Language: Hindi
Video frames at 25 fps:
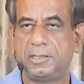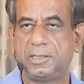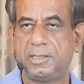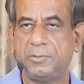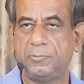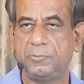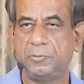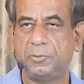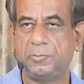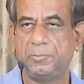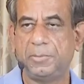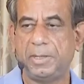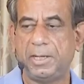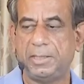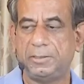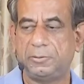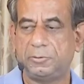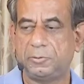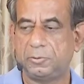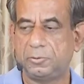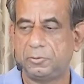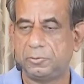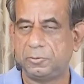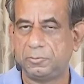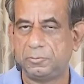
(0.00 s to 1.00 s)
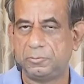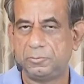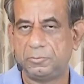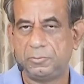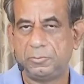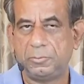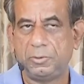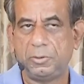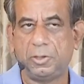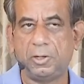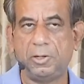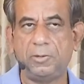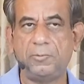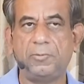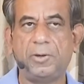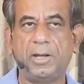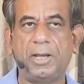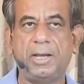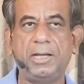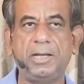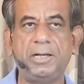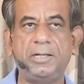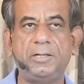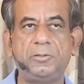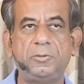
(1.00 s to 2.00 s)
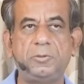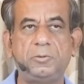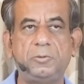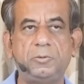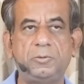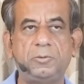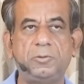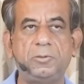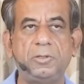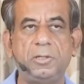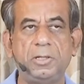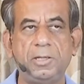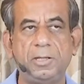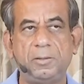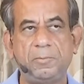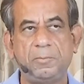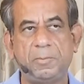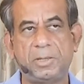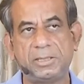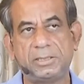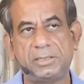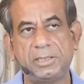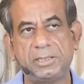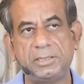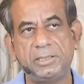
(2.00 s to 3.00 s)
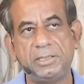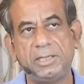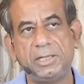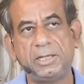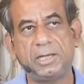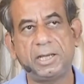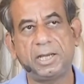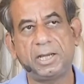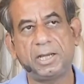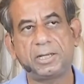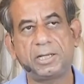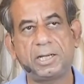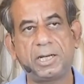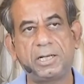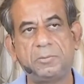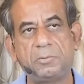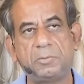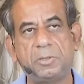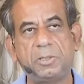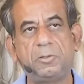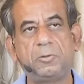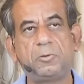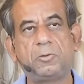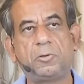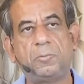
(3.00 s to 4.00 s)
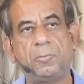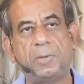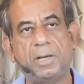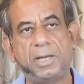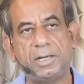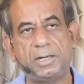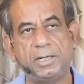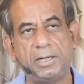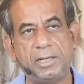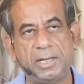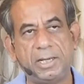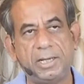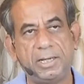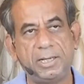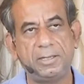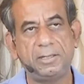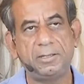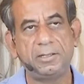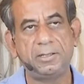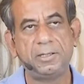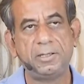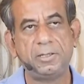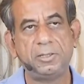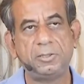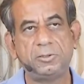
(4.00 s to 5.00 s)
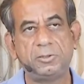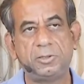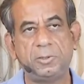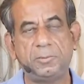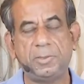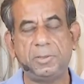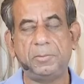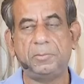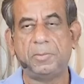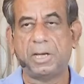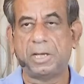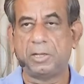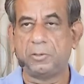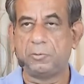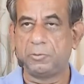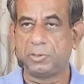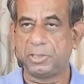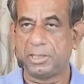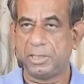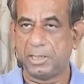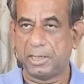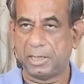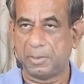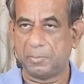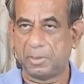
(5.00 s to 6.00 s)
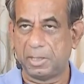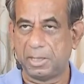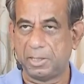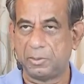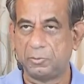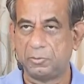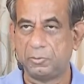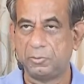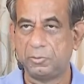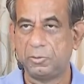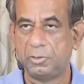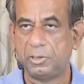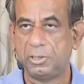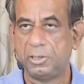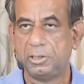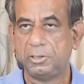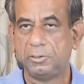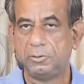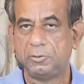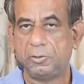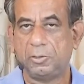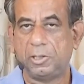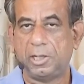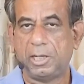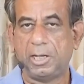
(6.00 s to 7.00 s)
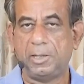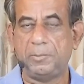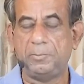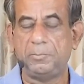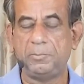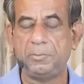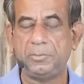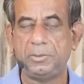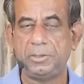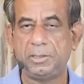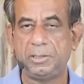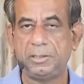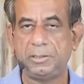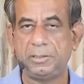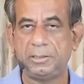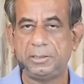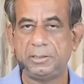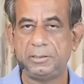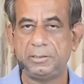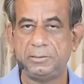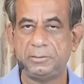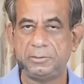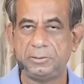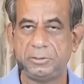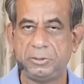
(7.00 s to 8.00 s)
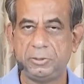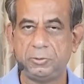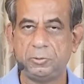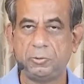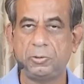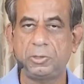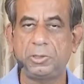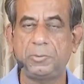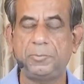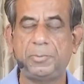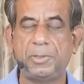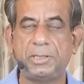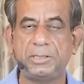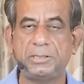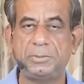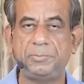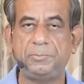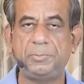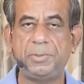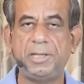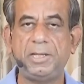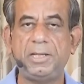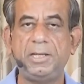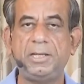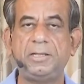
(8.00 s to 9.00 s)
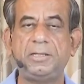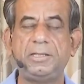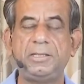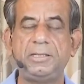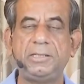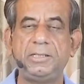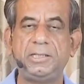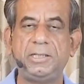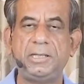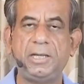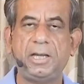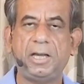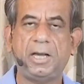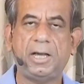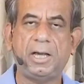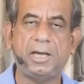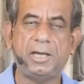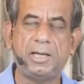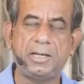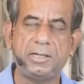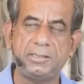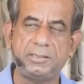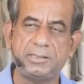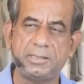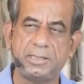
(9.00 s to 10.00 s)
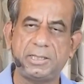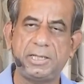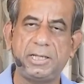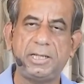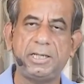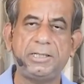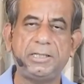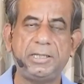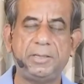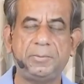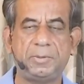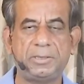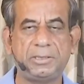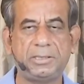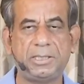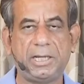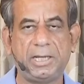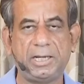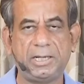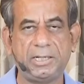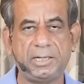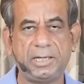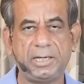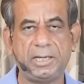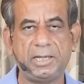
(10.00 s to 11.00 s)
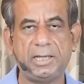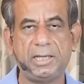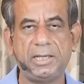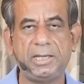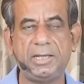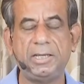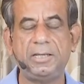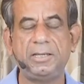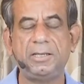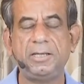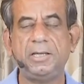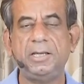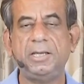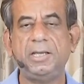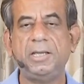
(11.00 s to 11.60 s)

कि वो मैं तो नॉन वायलेंट हूँ माता जी ने कहा खटमलों को मारना है तो मैं मारूँ कि ना मारूँ तो अब योग पथ पे ये हर जगह ये बताया गया है